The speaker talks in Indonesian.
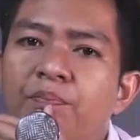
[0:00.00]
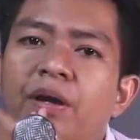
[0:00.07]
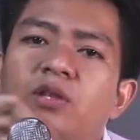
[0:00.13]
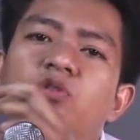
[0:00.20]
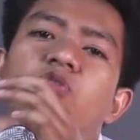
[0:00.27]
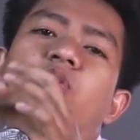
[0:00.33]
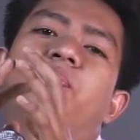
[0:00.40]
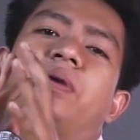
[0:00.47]

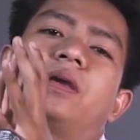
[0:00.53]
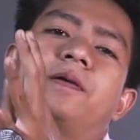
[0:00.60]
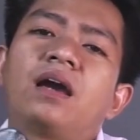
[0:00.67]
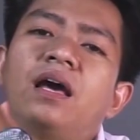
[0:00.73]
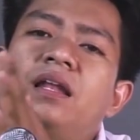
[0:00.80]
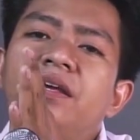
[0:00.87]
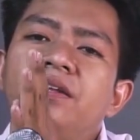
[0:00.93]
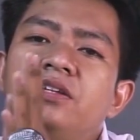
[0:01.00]
Back to topic.
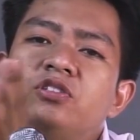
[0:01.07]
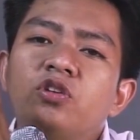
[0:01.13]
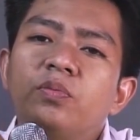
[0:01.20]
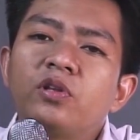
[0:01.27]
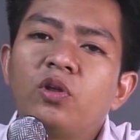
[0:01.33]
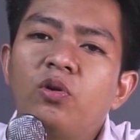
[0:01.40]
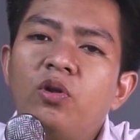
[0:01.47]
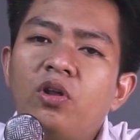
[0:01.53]
Kali ini
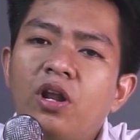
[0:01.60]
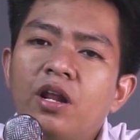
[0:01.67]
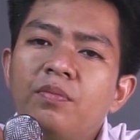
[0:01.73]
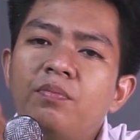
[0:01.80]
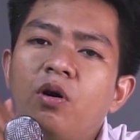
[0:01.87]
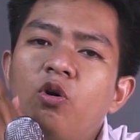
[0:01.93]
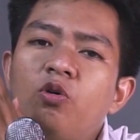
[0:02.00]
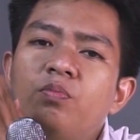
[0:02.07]
Sobat Honorer
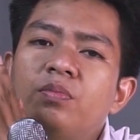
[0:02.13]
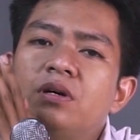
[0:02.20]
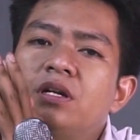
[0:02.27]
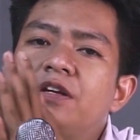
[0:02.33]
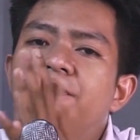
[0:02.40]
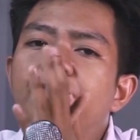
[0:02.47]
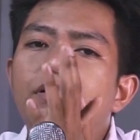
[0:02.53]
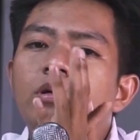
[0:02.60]
mau
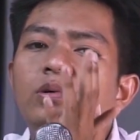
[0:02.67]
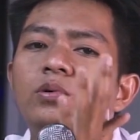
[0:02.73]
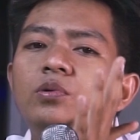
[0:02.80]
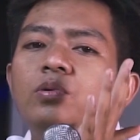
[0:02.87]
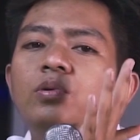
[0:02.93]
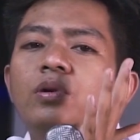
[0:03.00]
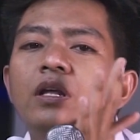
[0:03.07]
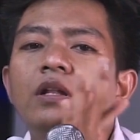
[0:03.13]

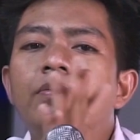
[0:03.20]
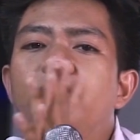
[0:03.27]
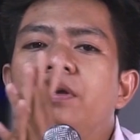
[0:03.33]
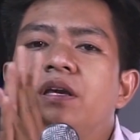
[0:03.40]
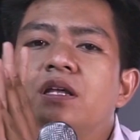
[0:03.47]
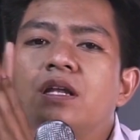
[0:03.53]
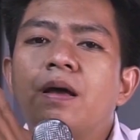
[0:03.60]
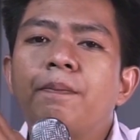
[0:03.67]
mereview
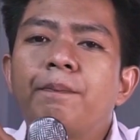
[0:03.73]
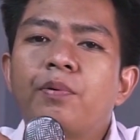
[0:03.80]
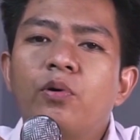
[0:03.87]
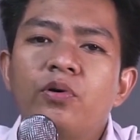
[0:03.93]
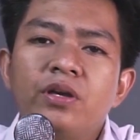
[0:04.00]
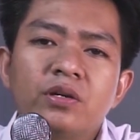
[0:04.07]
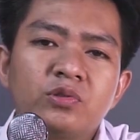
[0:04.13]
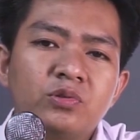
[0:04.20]
Realme 6
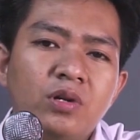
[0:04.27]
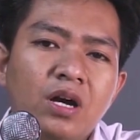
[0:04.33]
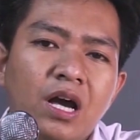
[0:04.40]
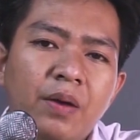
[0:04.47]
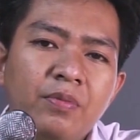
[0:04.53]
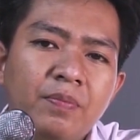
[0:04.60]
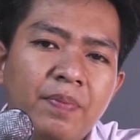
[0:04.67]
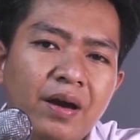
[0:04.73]
Pro yang sudah
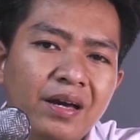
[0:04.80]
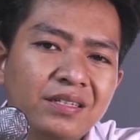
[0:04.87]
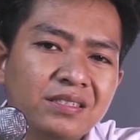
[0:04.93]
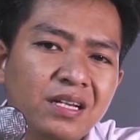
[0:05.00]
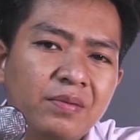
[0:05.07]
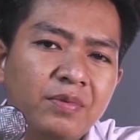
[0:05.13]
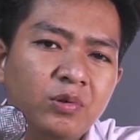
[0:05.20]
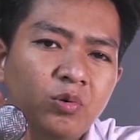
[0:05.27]
kami pakai
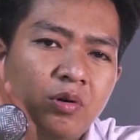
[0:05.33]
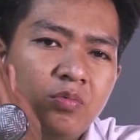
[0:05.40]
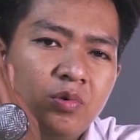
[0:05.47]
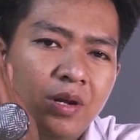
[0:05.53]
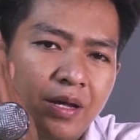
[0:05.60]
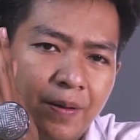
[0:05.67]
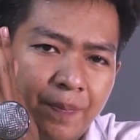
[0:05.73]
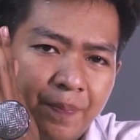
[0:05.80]
selama 2
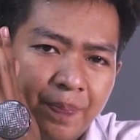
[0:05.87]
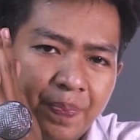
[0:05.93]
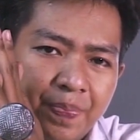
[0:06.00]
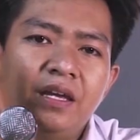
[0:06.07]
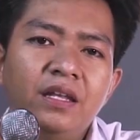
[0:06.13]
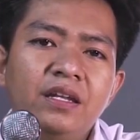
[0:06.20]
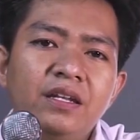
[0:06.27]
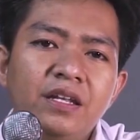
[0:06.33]
bulan.
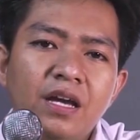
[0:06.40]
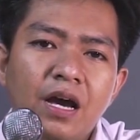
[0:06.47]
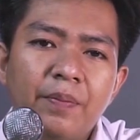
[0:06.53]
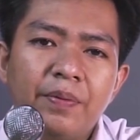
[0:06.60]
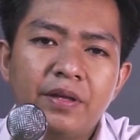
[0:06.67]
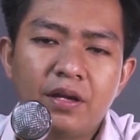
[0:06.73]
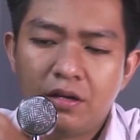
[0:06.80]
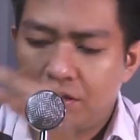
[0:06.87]
Ini dia
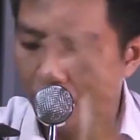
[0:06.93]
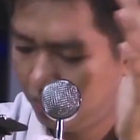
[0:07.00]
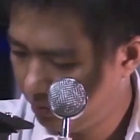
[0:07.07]
HP-nya.